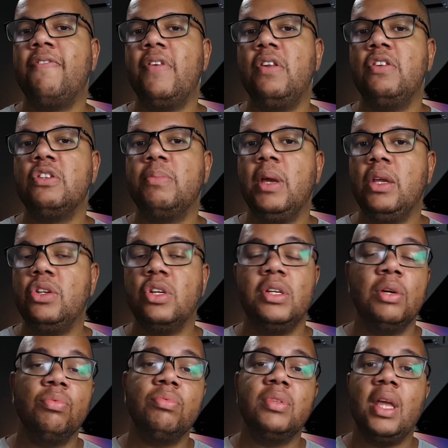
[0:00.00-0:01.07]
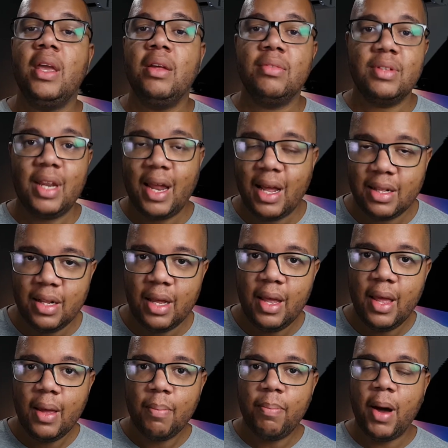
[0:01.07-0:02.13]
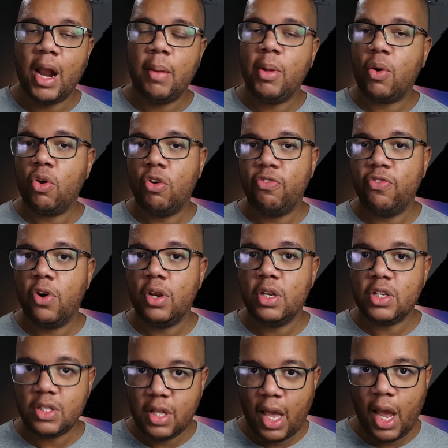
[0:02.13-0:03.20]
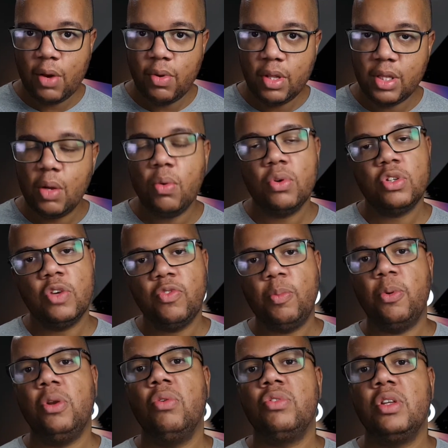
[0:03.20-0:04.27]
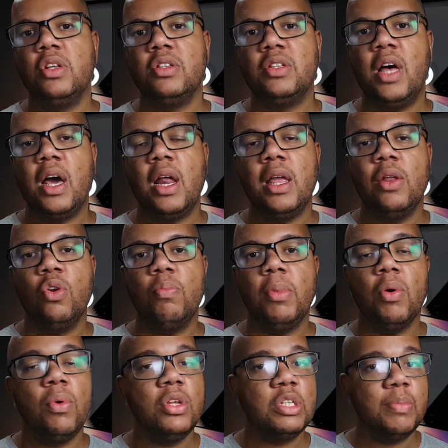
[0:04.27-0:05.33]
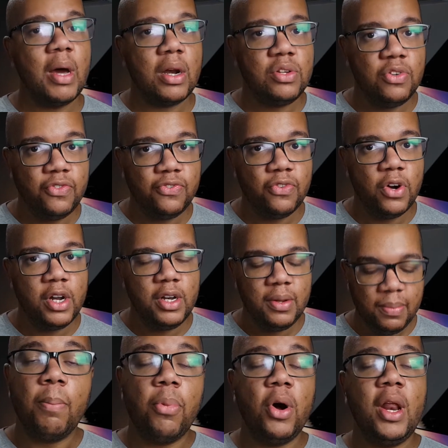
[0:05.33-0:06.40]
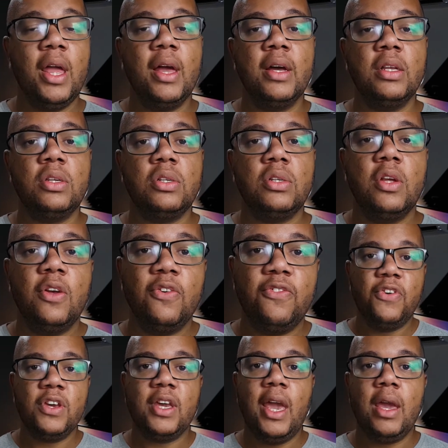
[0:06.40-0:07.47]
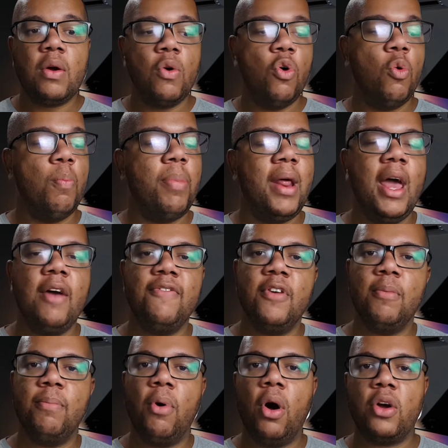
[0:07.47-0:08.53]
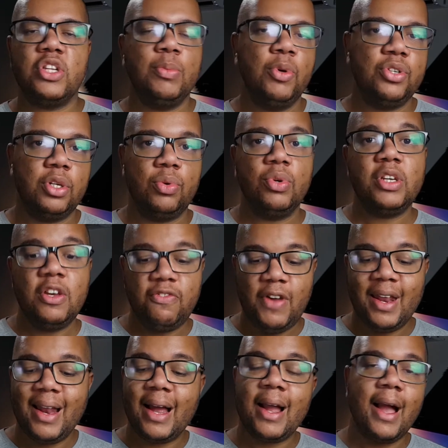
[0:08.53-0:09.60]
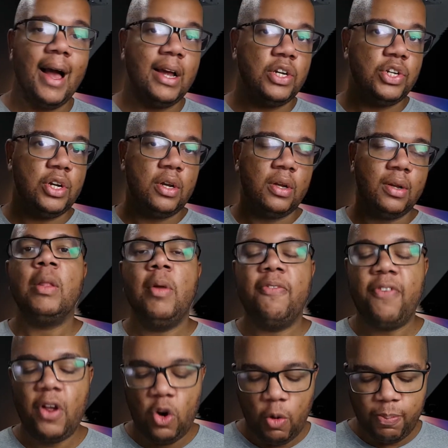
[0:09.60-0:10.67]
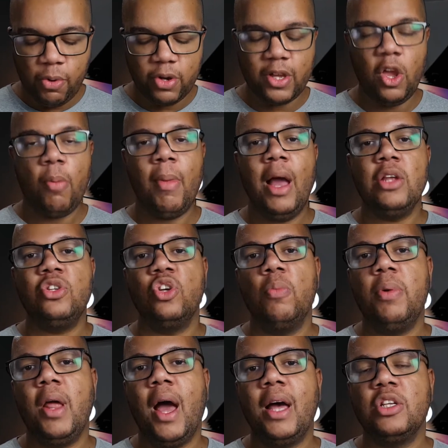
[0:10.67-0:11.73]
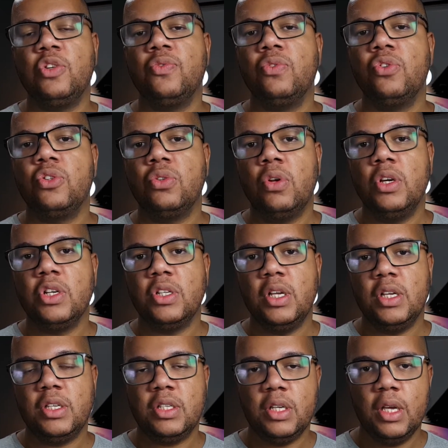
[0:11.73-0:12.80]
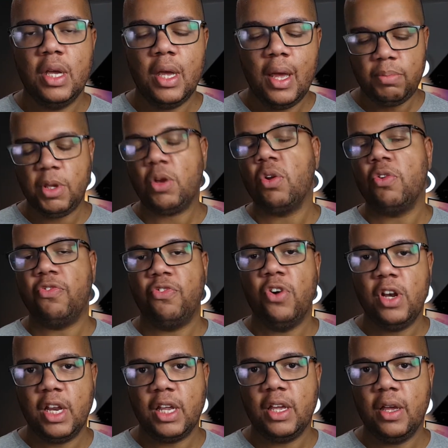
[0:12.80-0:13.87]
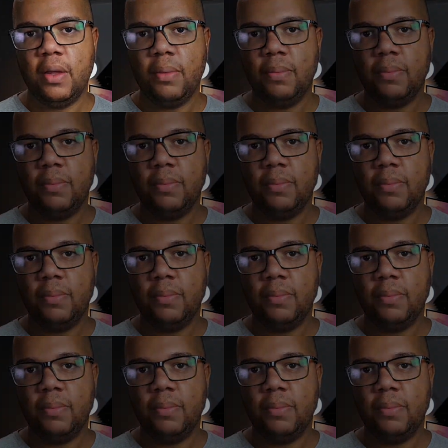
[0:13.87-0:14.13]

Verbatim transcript: infelizmente, não tem entrada para microfone externo, então eu só vou poder utilizar aí no meu smartphone. Porém, antes, Fiquei com um breve unboxing mostrando o que vem na caixa e falando um pouquinho mais sobre as funções desse microfone aqui.